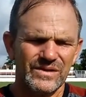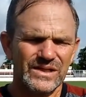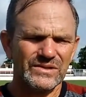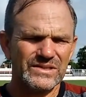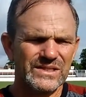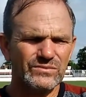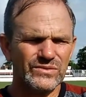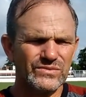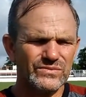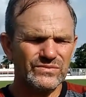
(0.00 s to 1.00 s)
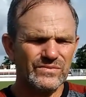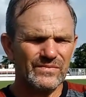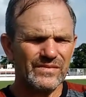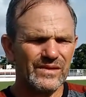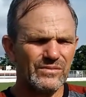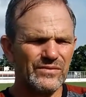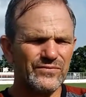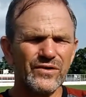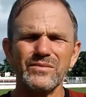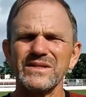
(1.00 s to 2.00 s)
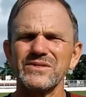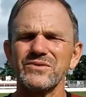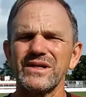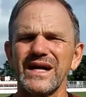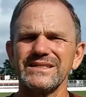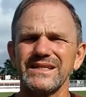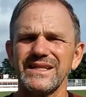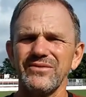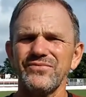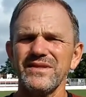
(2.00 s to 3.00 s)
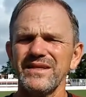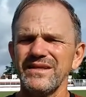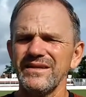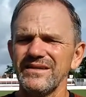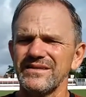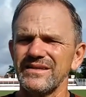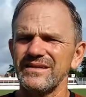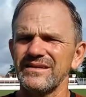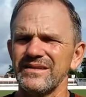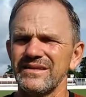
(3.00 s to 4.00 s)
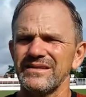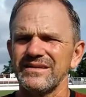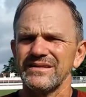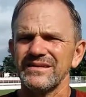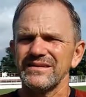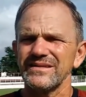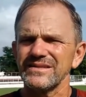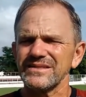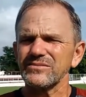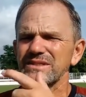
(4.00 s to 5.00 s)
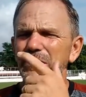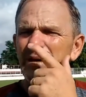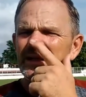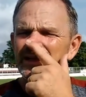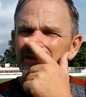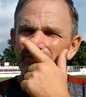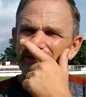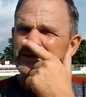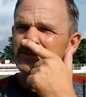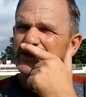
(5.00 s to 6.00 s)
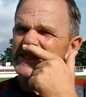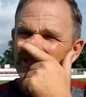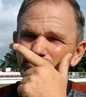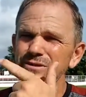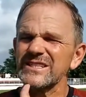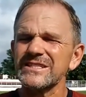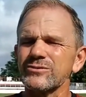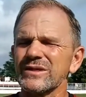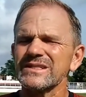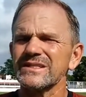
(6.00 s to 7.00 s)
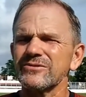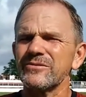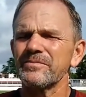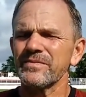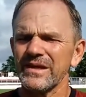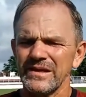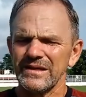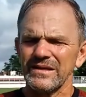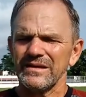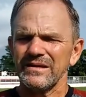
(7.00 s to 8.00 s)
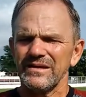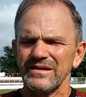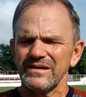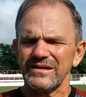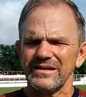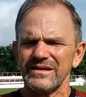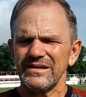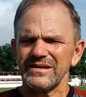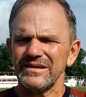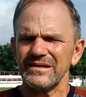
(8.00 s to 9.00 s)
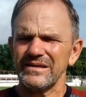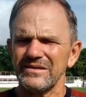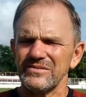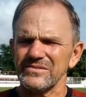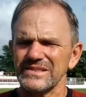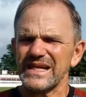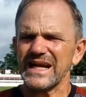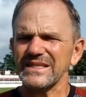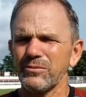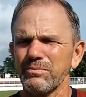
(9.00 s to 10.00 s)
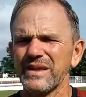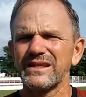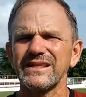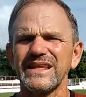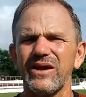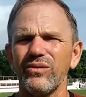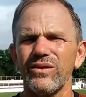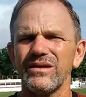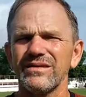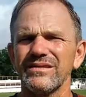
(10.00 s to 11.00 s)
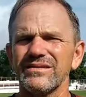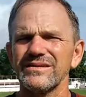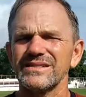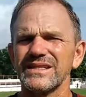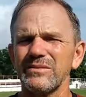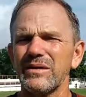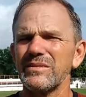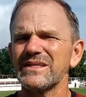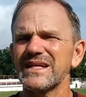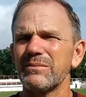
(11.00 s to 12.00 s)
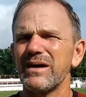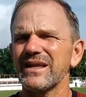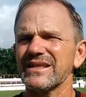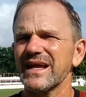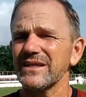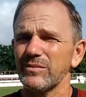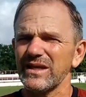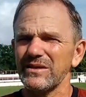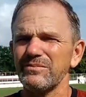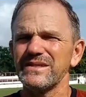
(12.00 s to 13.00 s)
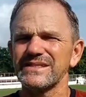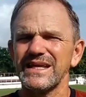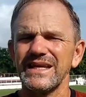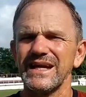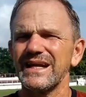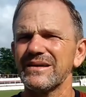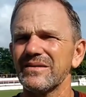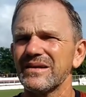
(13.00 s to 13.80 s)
Olha, nós temos um, uma forma de jogar já definida, né? Estamos trabalhando uma, uma segunda situação é, o Ceará tem um plantel extremamente gabaritado, é uma equipe de Série A.